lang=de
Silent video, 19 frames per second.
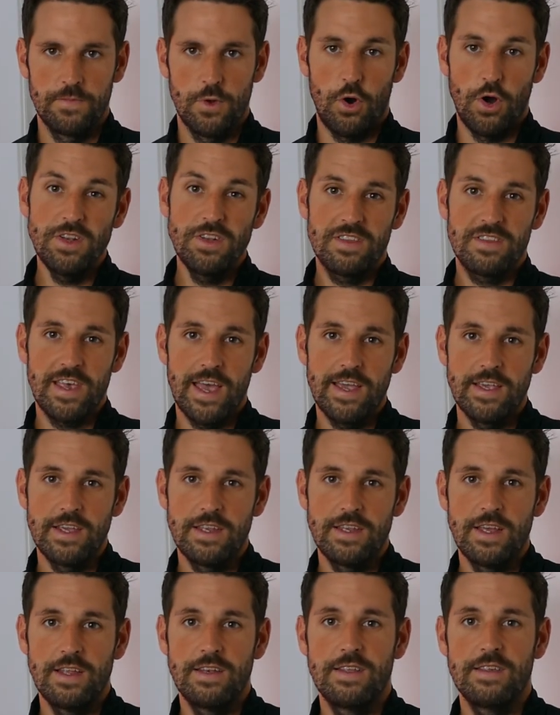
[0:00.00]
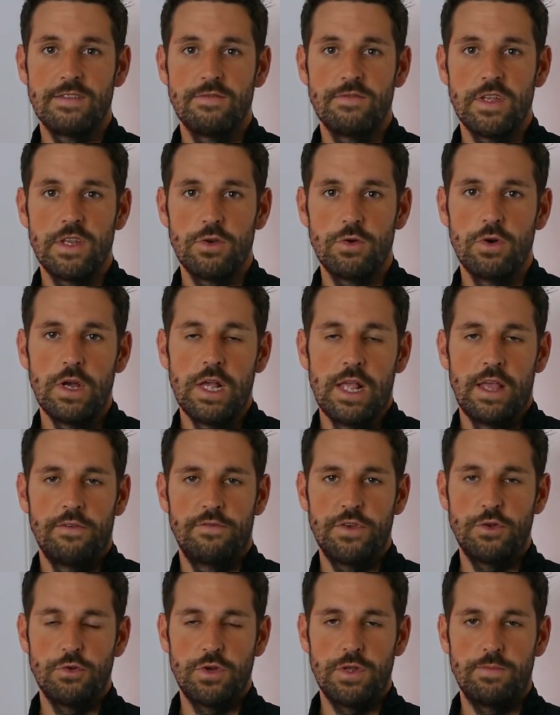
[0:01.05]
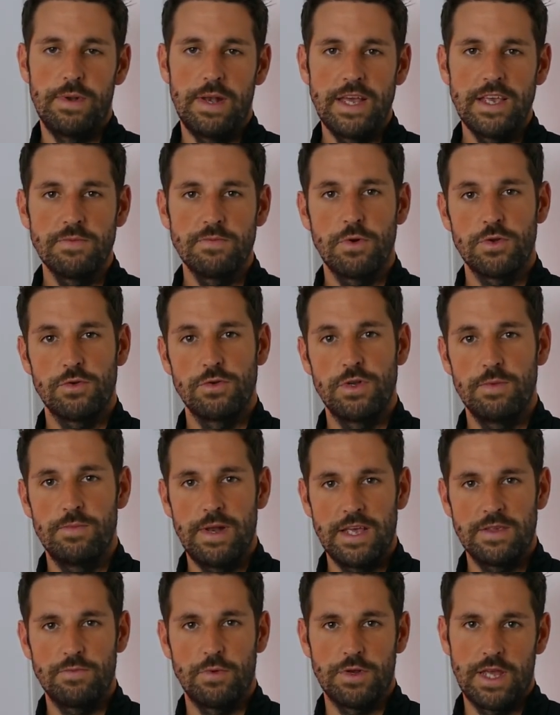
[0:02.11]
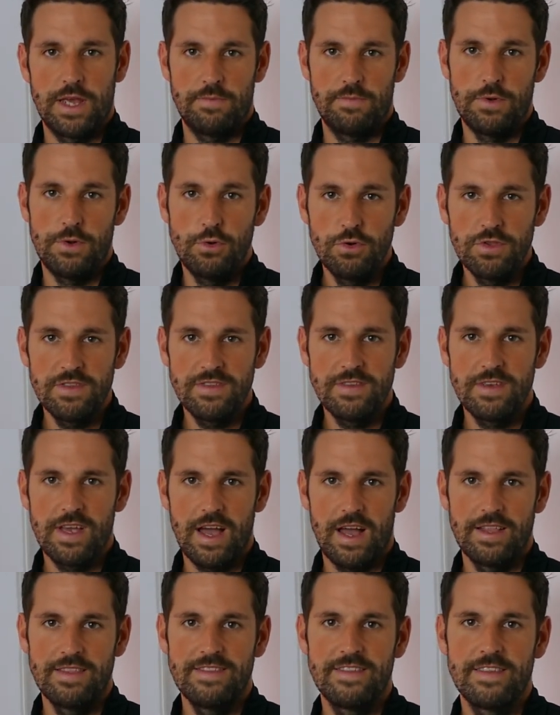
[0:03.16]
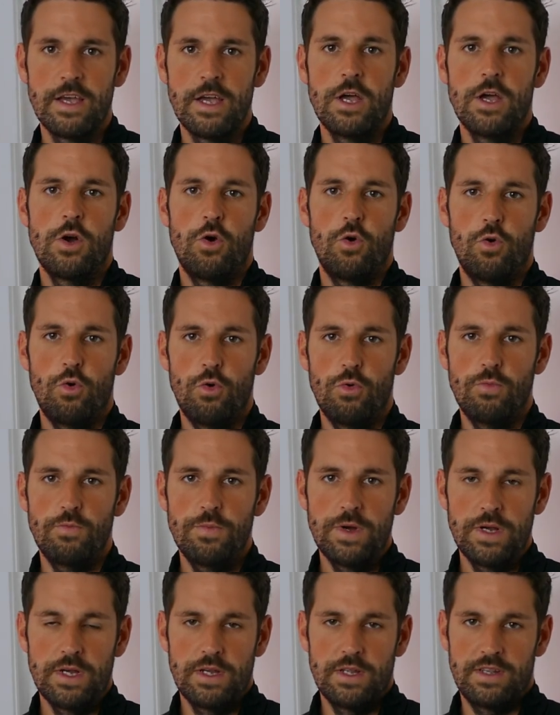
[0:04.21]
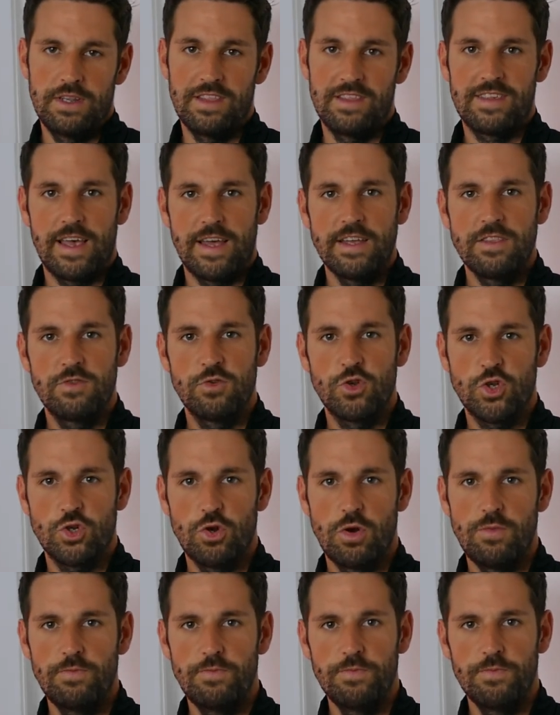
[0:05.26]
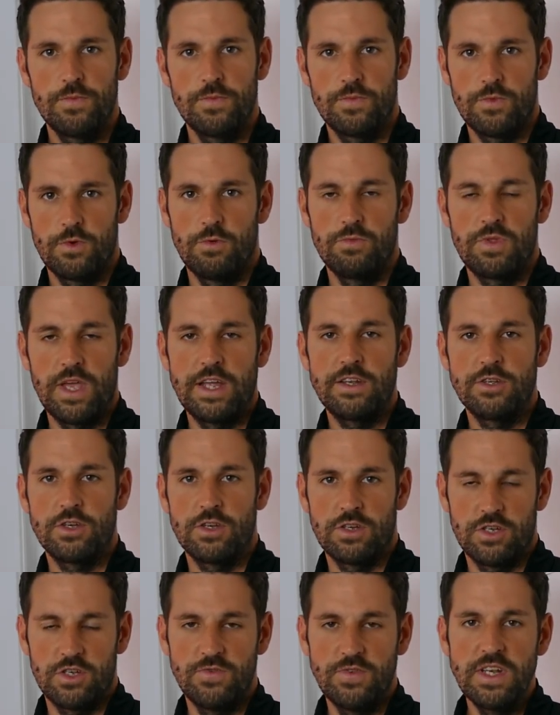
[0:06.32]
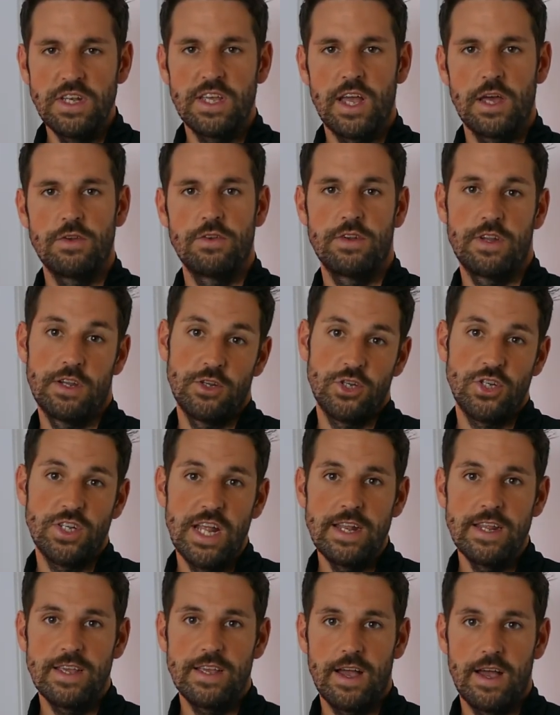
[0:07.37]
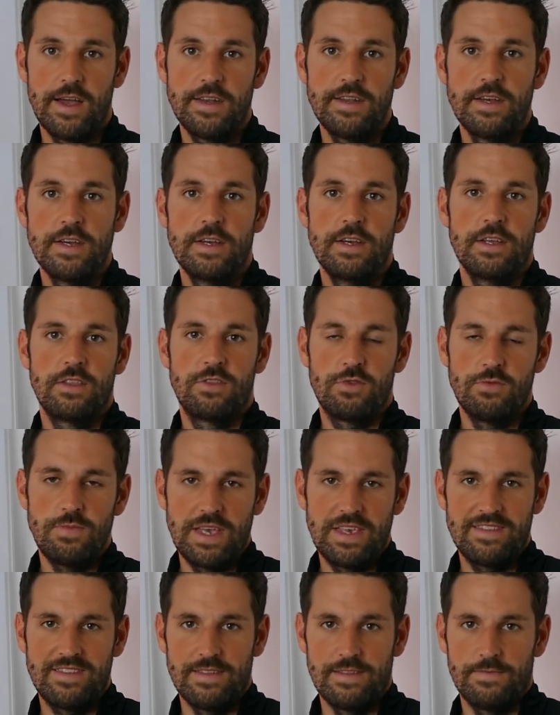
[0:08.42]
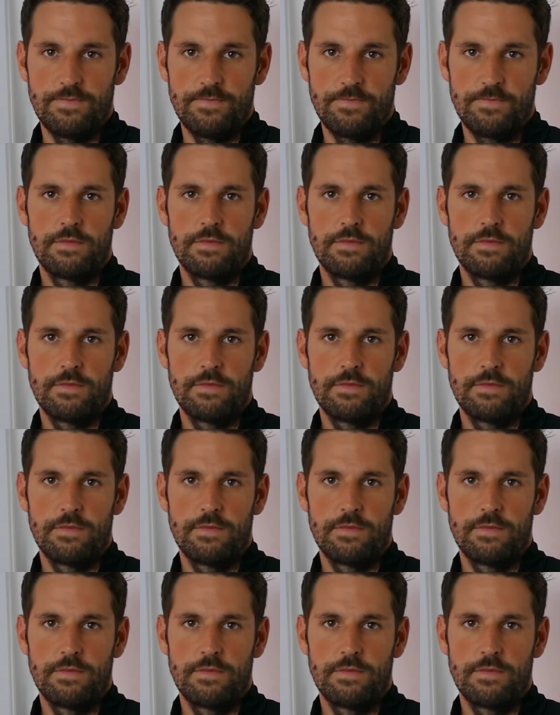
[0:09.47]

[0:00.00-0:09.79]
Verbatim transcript: Heute zeige ich dir in diesem Video, wie du die Blazepod und die Blazepod App nutzen kannst, um die Zeit zu stoppen, um deine Geschwindigkeit oder deine Schnelligkeit zu messen.